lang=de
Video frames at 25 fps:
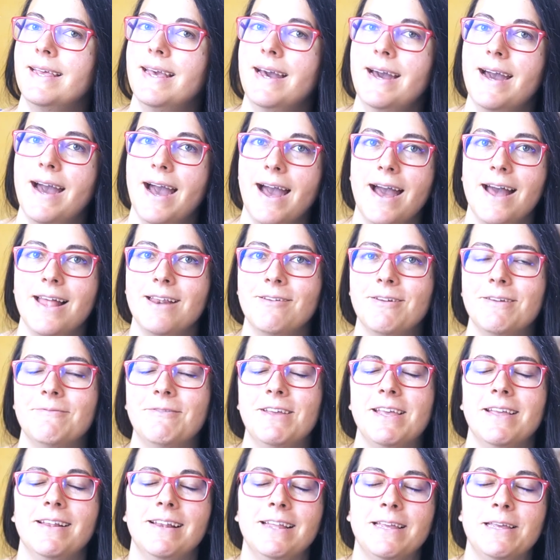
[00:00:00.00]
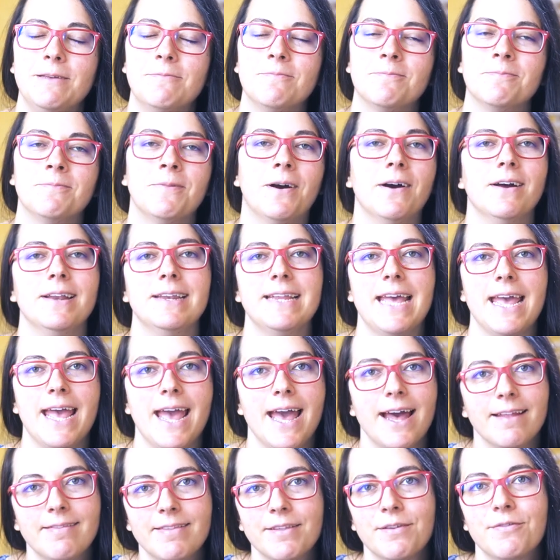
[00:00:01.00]
Ja, hallo ihr Lieben und
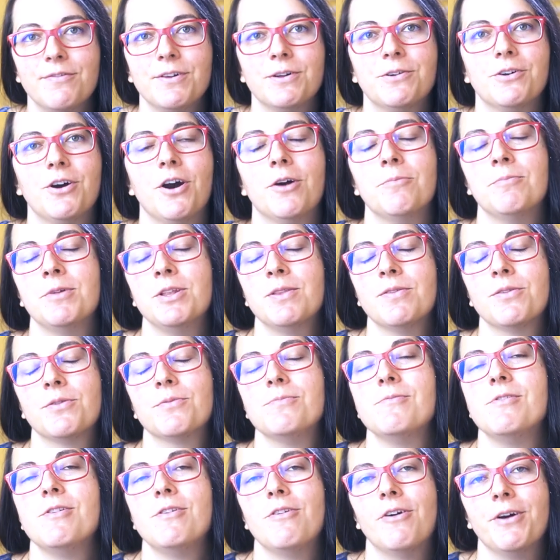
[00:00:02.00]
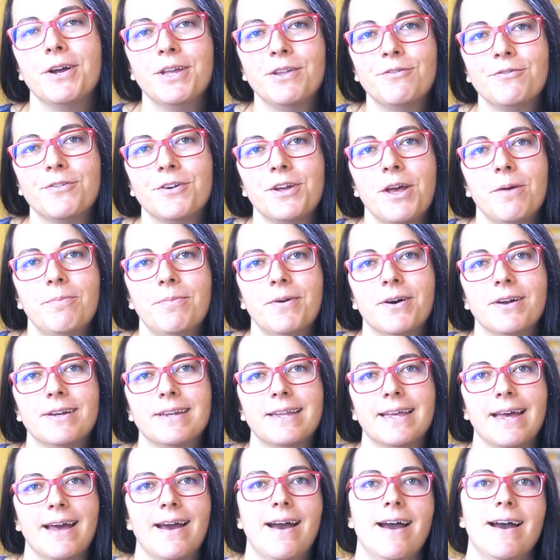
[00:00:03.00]
herzlich willkommen zum Leuchtfeuer
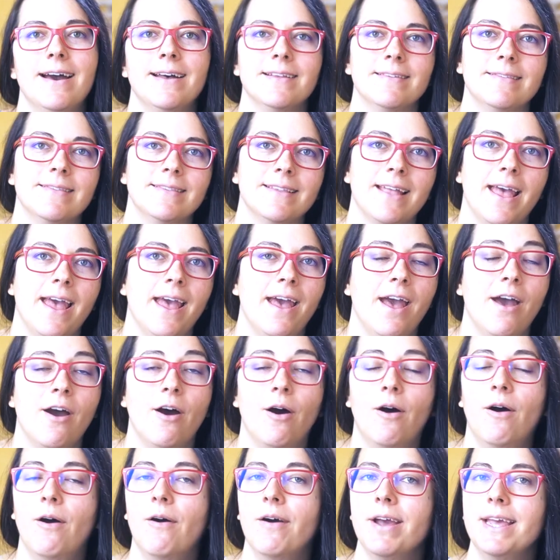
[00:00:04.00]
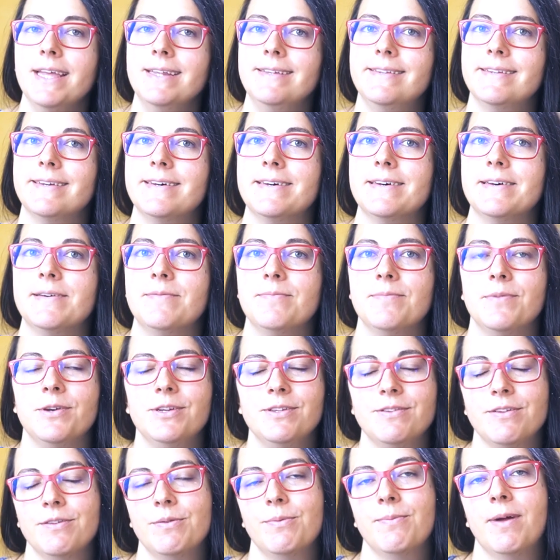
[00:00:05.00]
Podcast. Heute
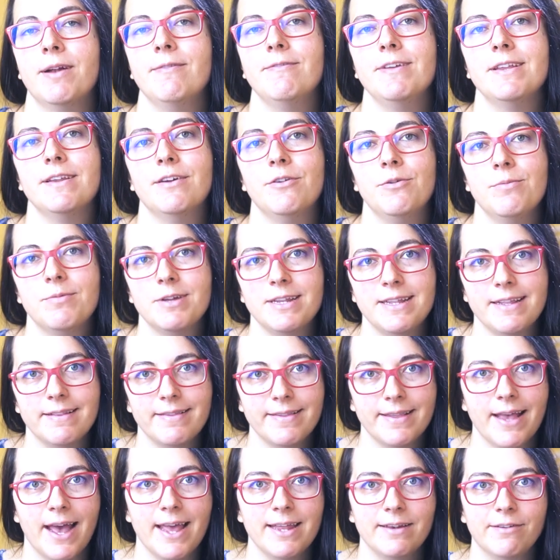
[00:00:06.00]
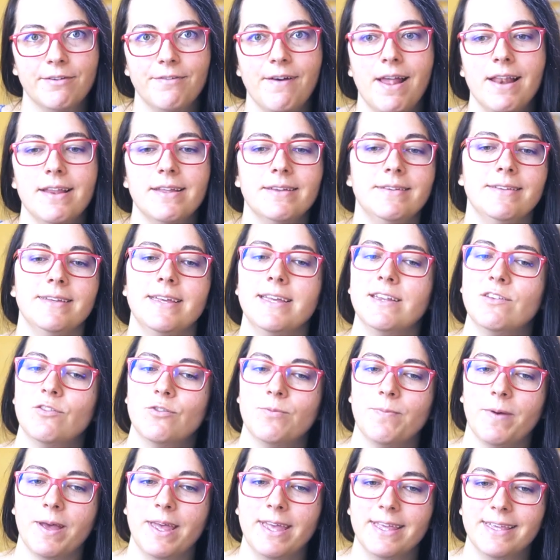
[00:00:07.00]
möchte ich mal wieder über die Zeitqualität
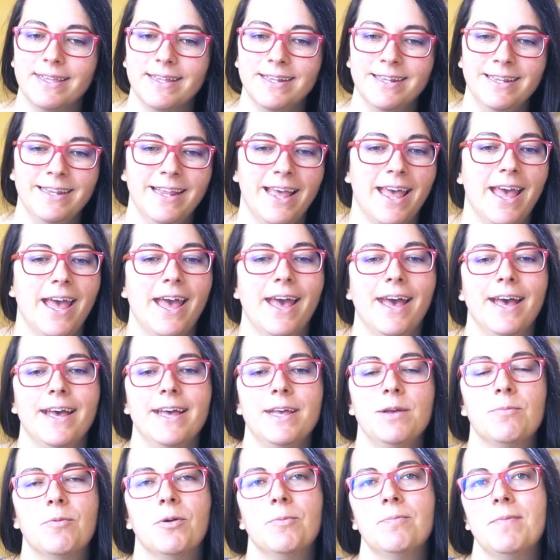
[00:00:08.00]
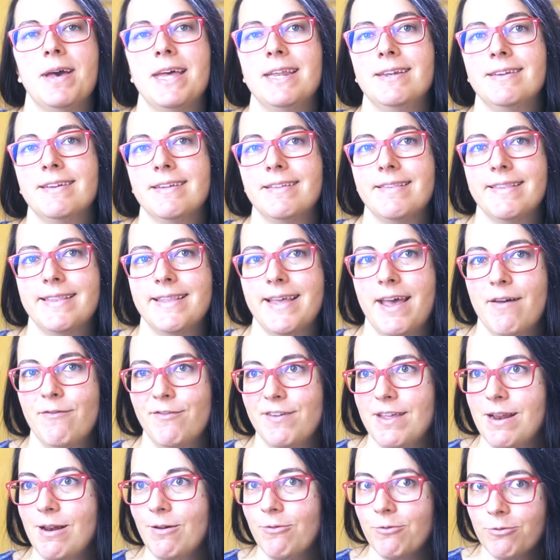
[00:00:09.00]
sprechen. Im Moment ist sehr
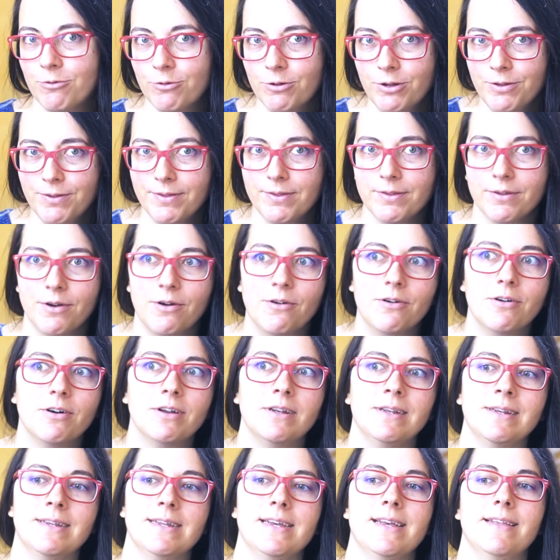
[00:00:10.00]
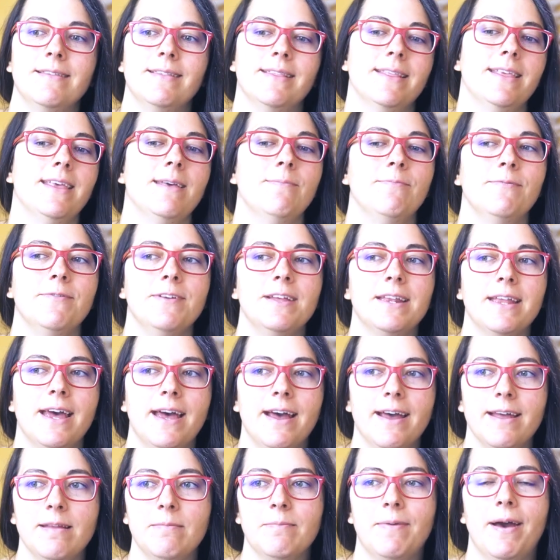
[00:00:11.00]
viel los und es gibt wieder
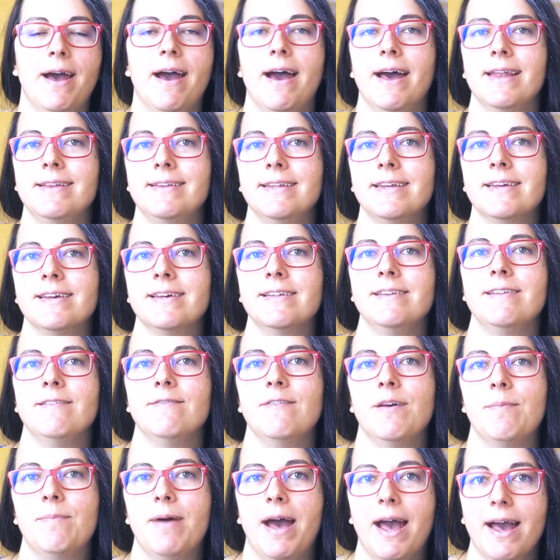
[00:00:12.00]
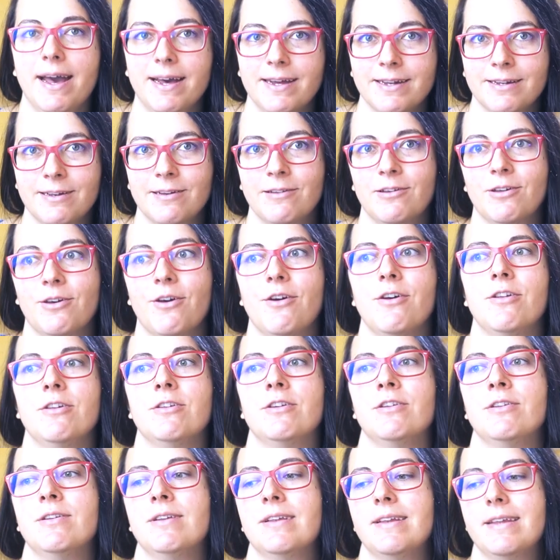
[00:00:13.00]
ein paar Dinge, die wir beachten
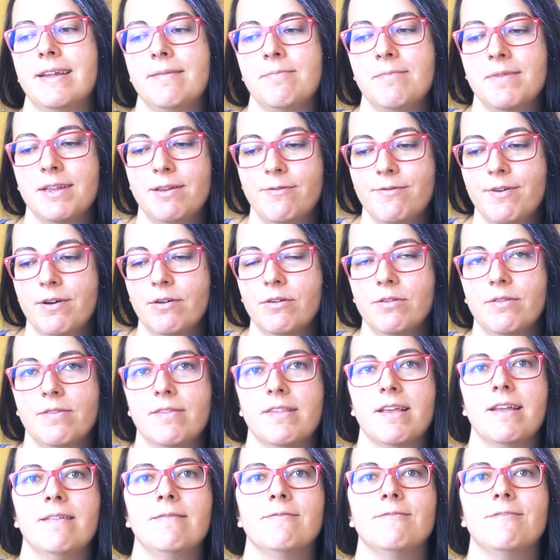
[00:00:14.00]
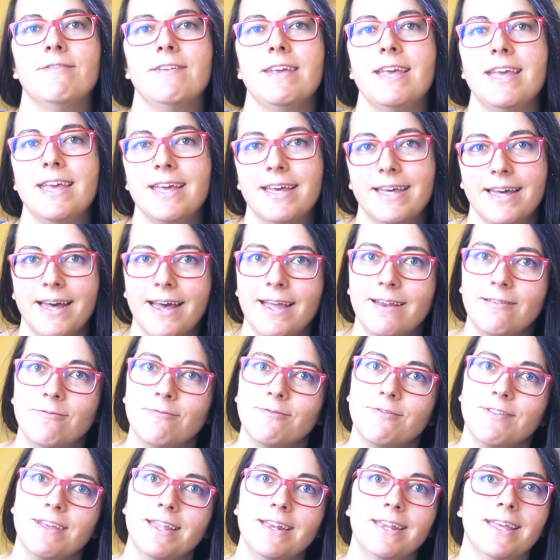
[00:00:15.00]
können, damit wir unseren Weg
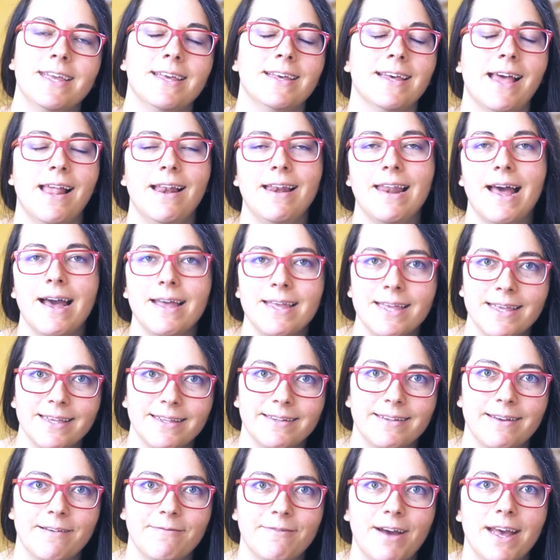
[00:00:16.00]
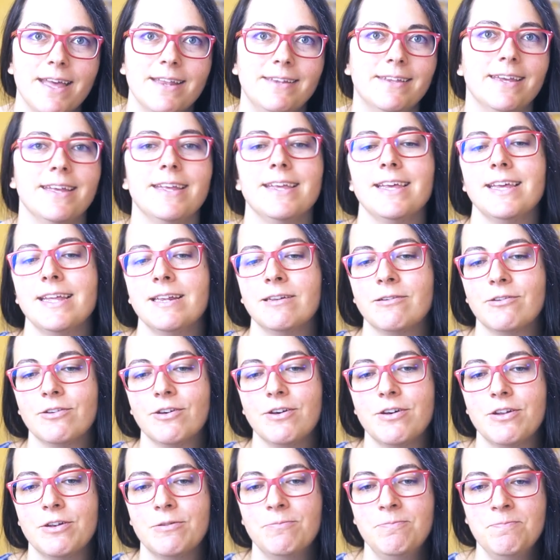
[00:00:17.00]
ein wenig leichter weitergehen
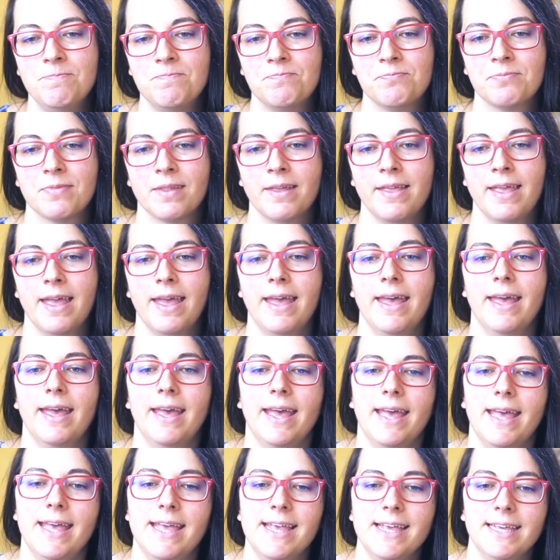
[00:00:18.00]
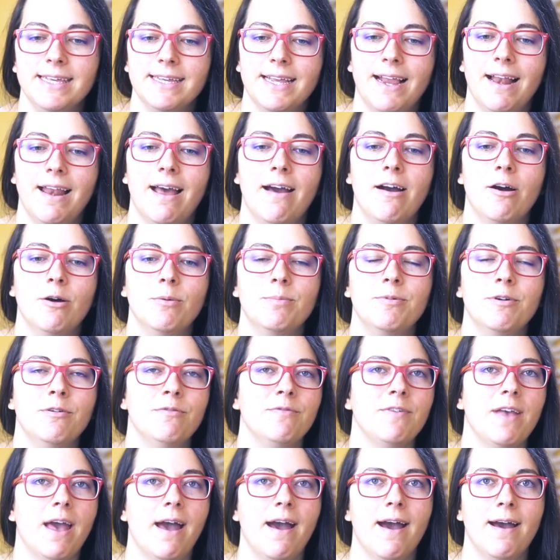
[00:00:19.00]
können. Ich glaube,
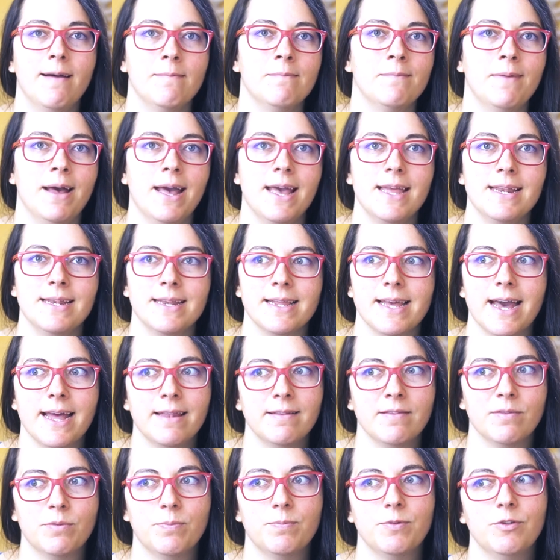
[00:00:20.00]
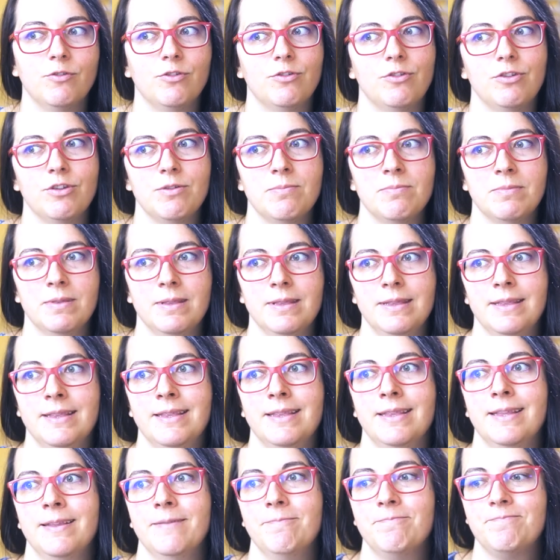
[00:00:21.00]
wir haben einen ganz
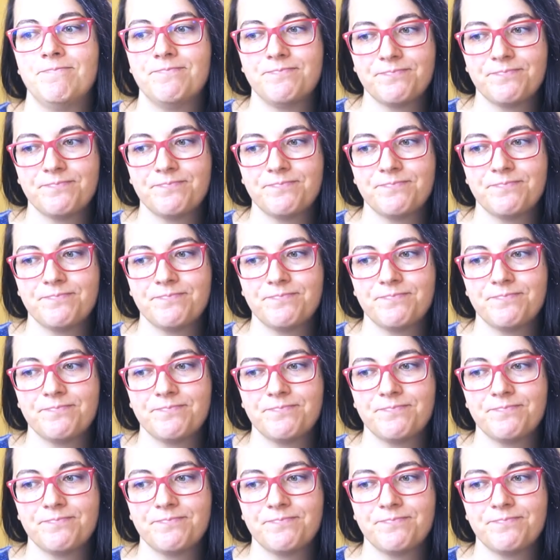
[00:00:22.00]
bestimmten